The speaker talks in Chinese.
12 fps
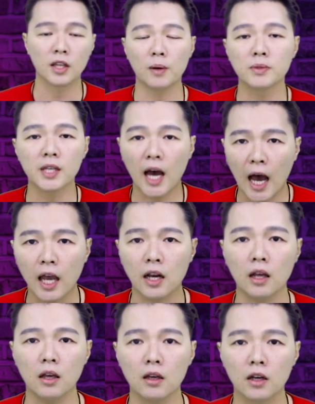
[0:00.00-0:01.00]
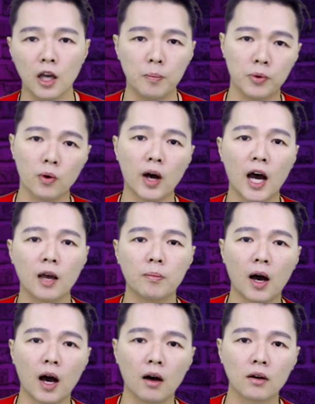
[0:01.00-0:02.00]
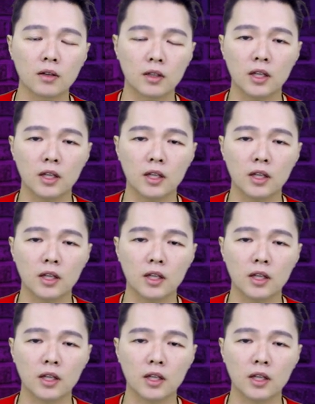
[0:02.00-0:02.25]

他们在爱里可以不用害怕，